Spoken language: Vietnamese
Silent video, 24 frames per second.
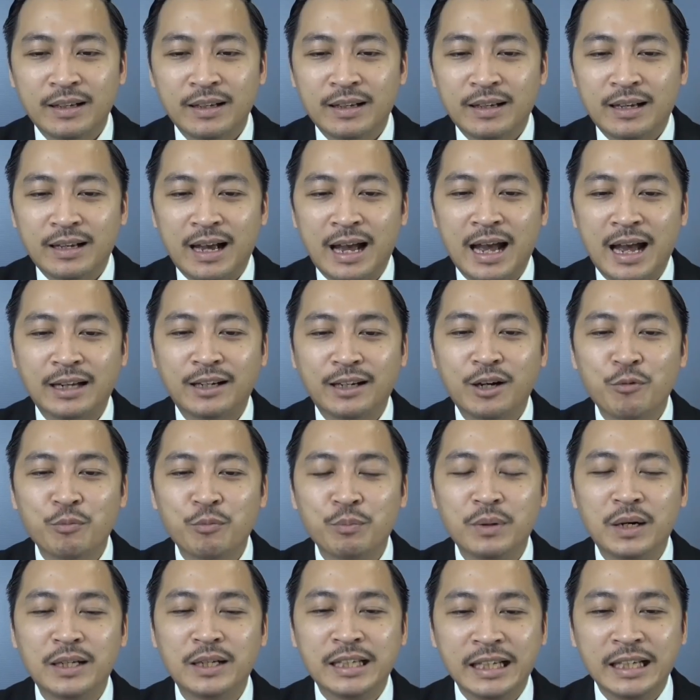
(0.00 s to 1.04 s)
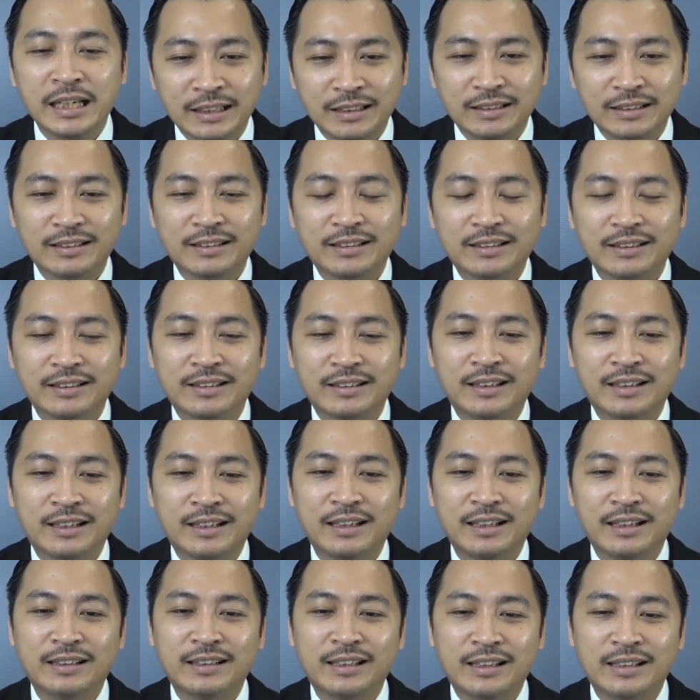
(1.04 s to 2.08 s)
2019
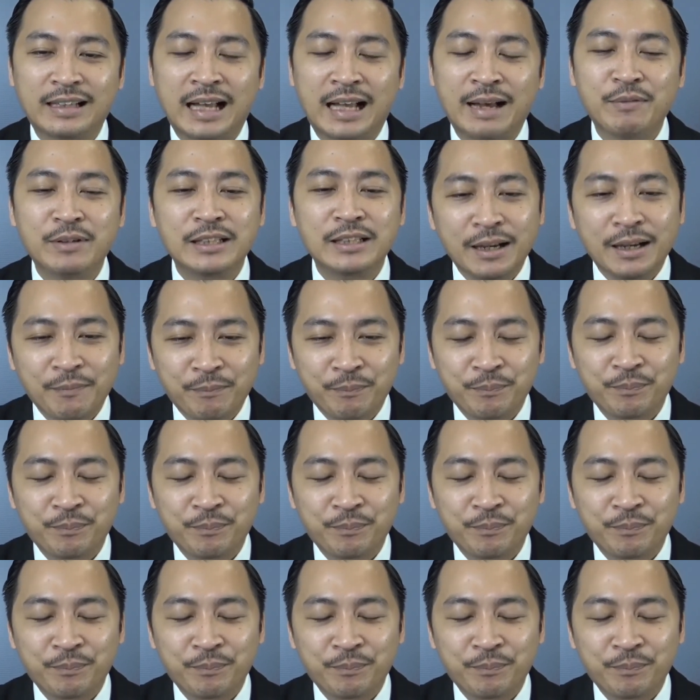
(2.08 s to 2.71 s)
đấy, thì 8%